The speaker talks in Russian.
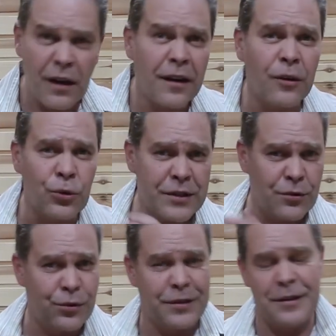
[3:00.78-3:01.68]
Как у нас
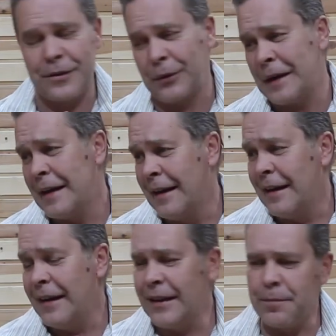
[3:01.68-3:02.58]
дурят народ.
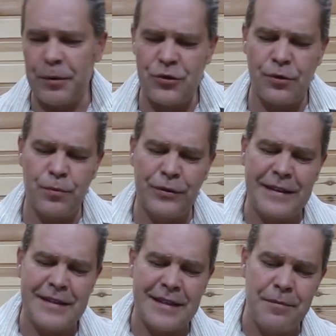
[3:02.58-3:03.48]
Это
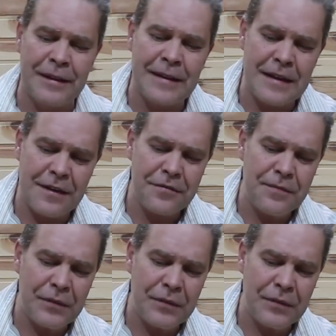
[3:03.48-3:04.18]
подчеркнуто из комментариев